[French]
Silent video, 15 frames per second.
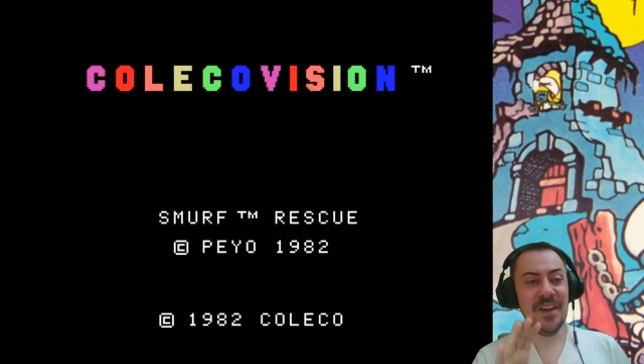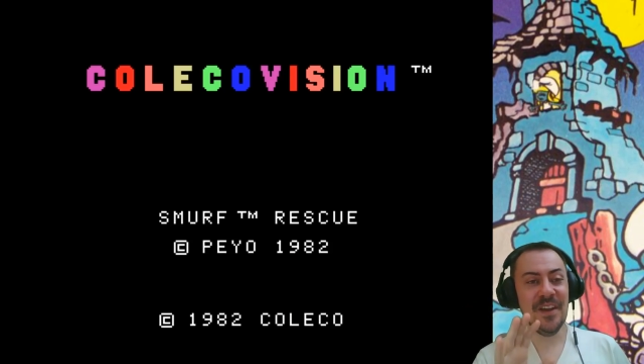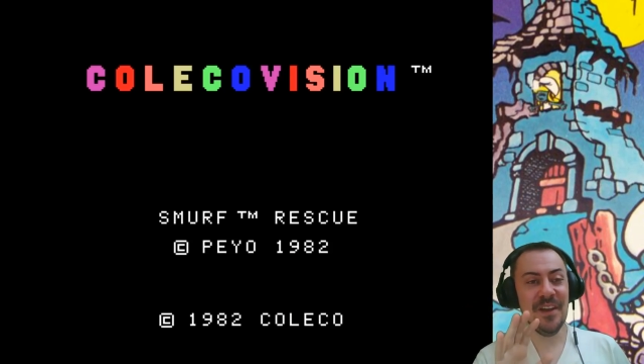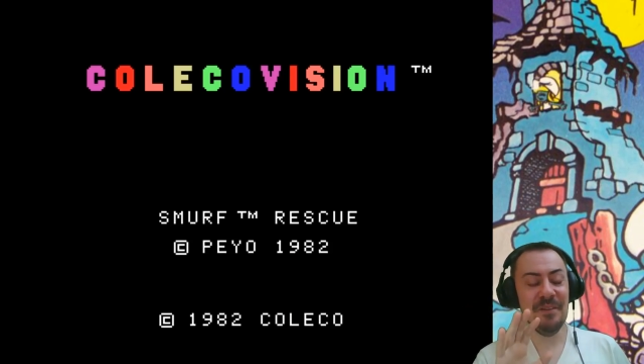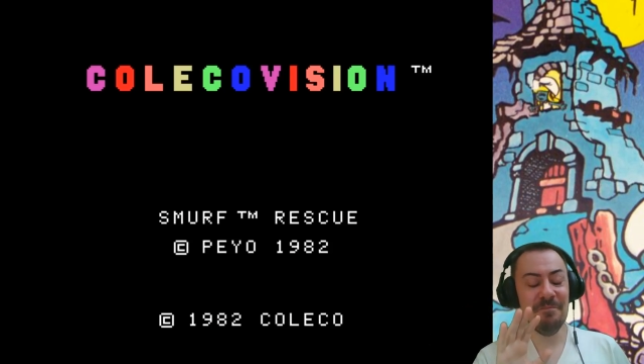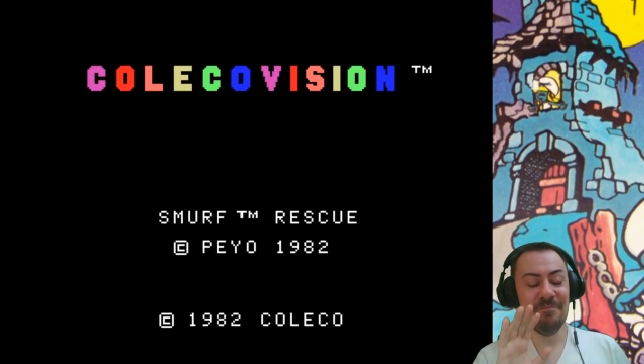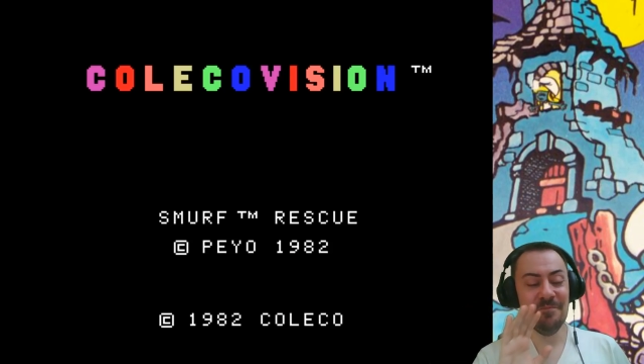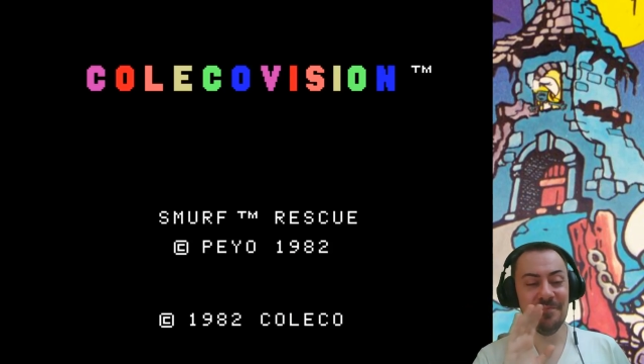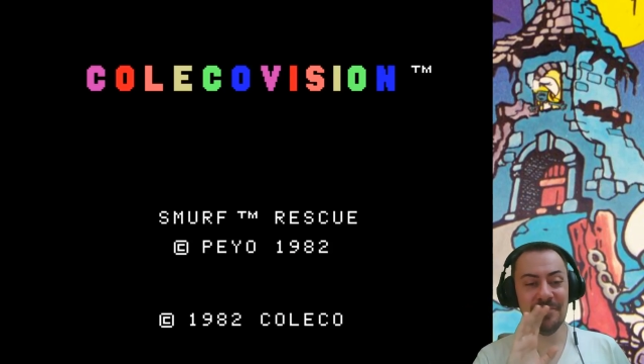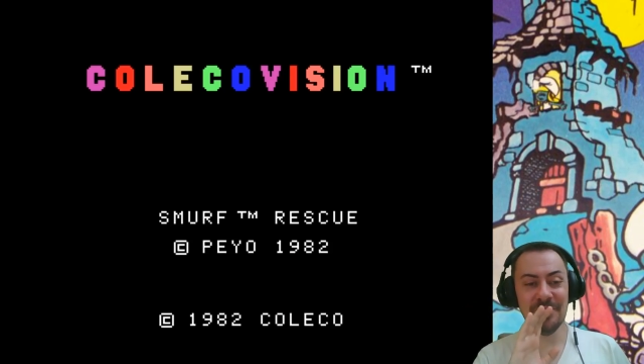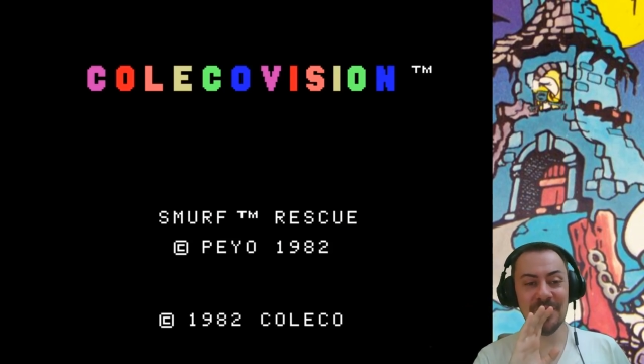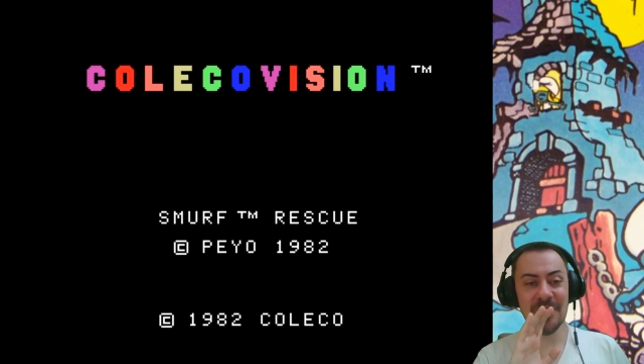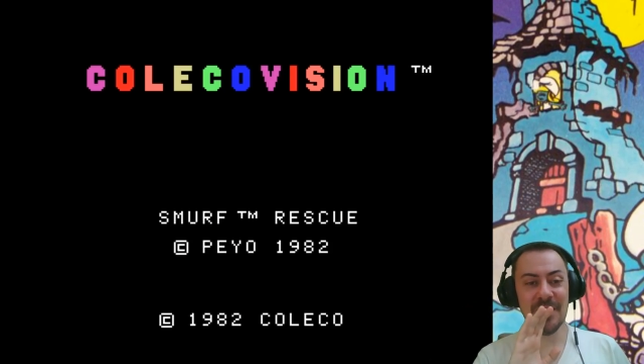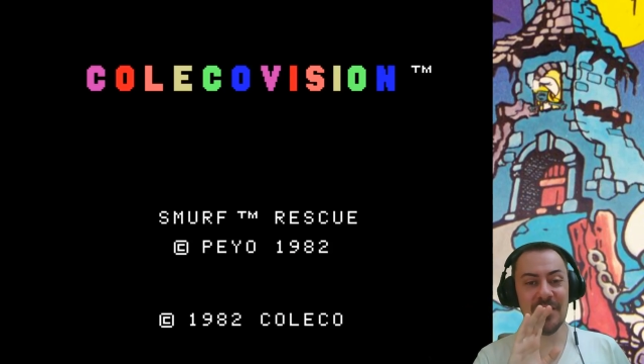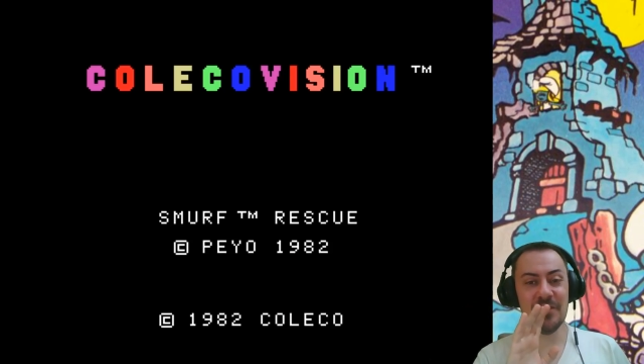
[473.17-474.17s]
Euh,
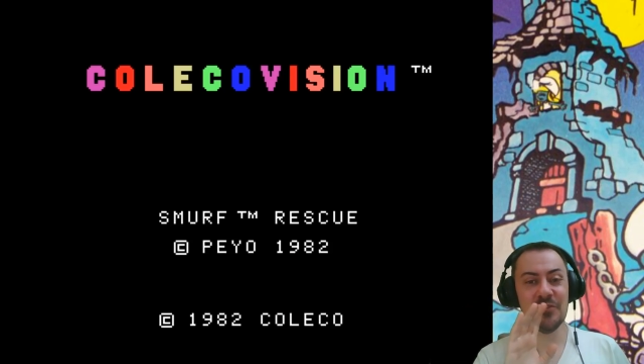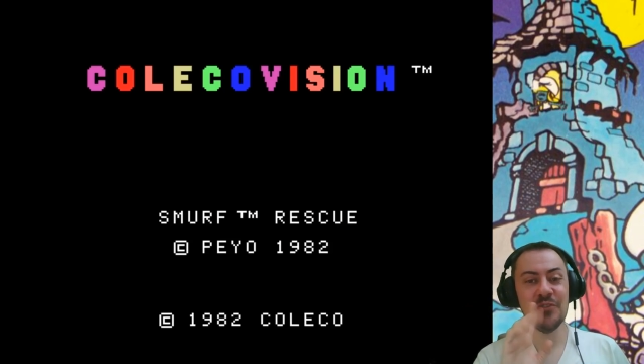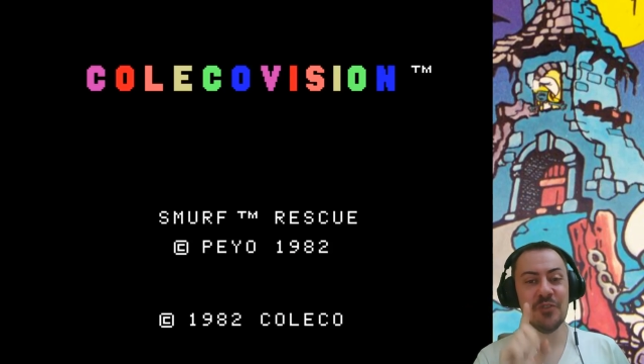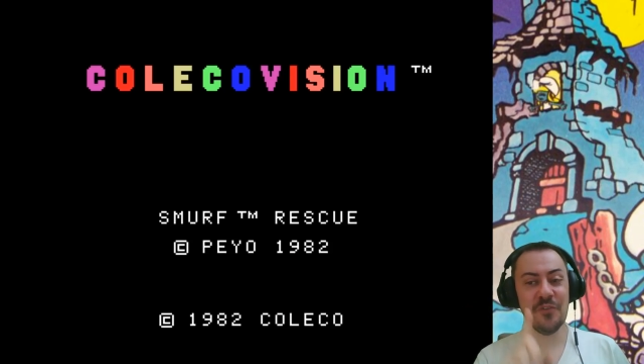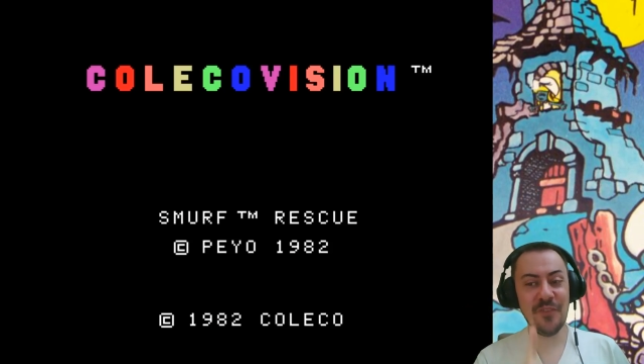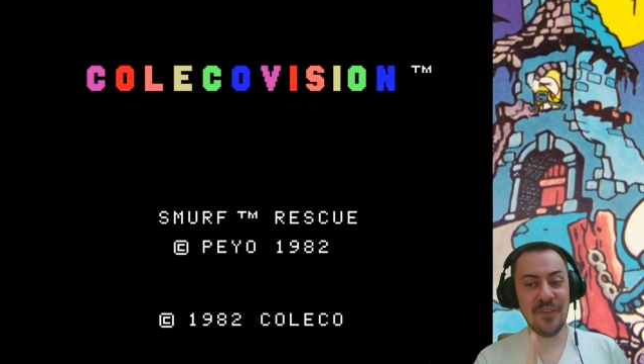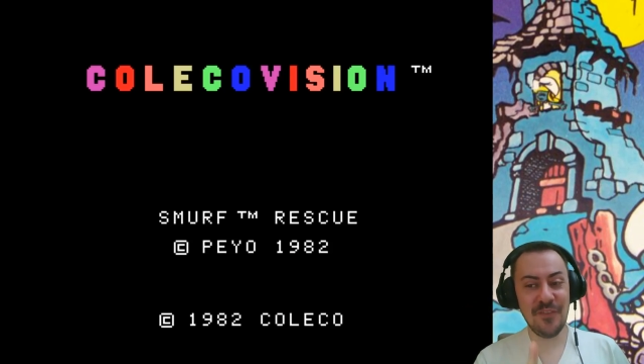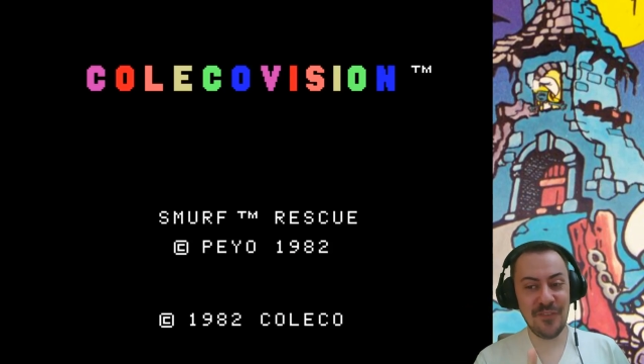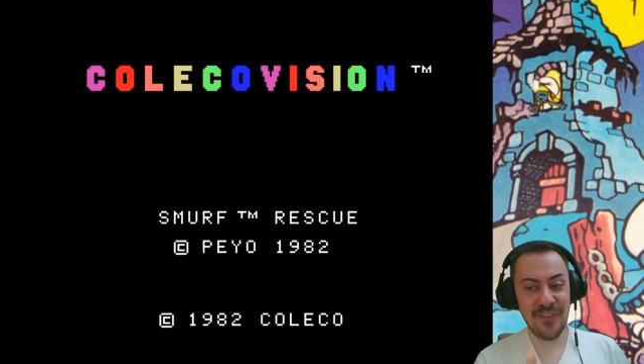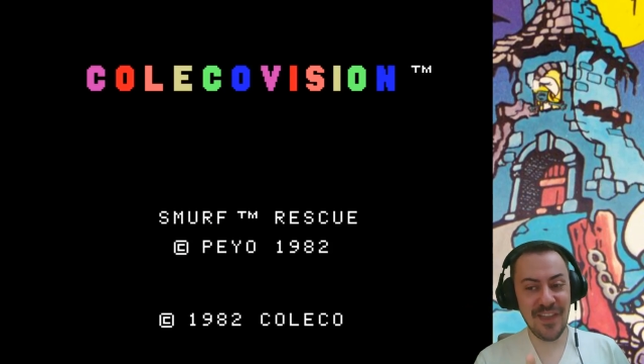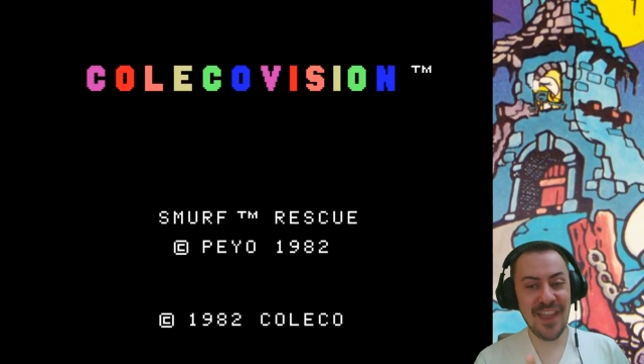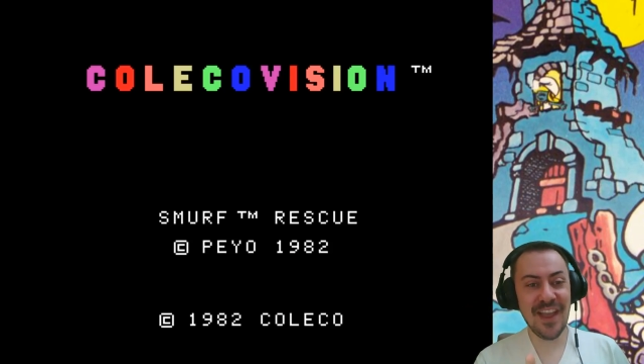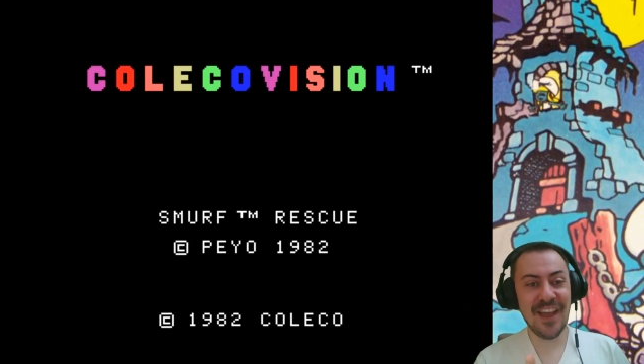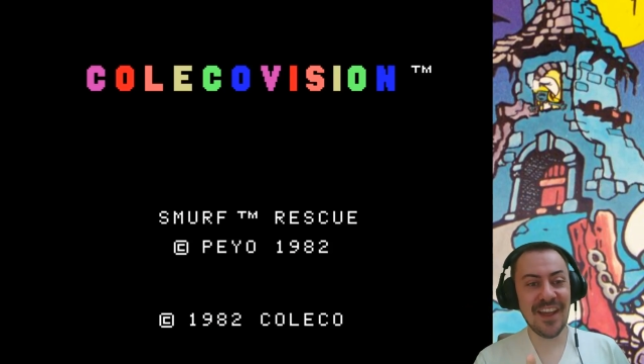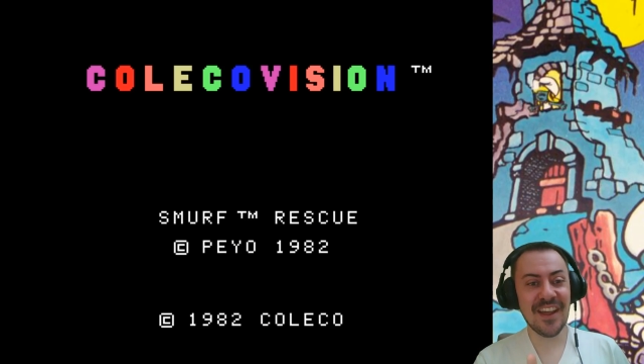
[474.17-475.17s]
je vais
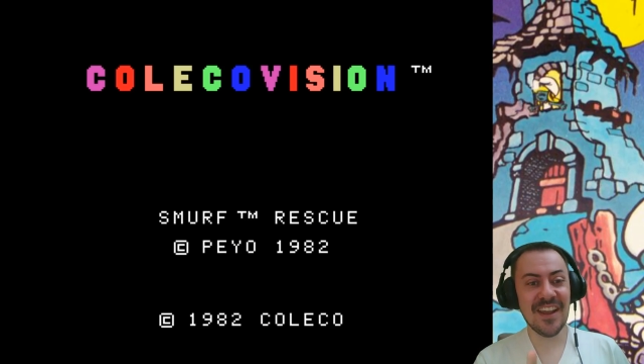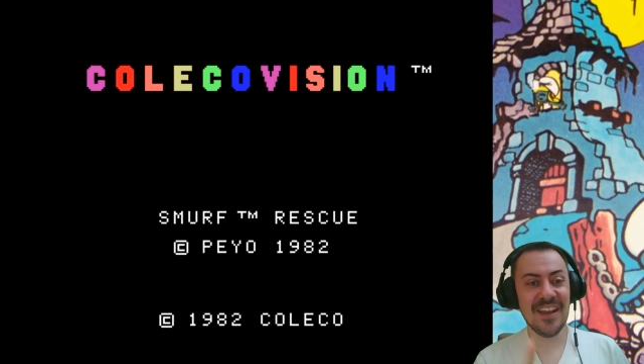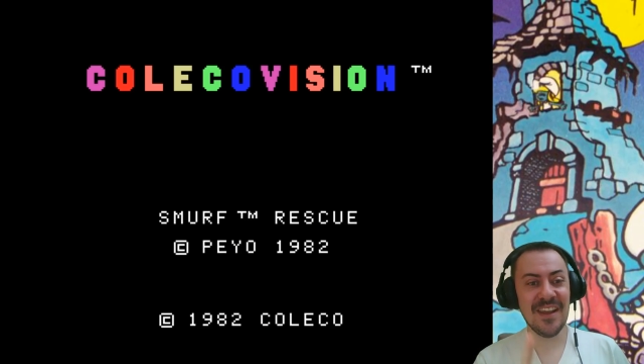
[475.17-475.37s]
faire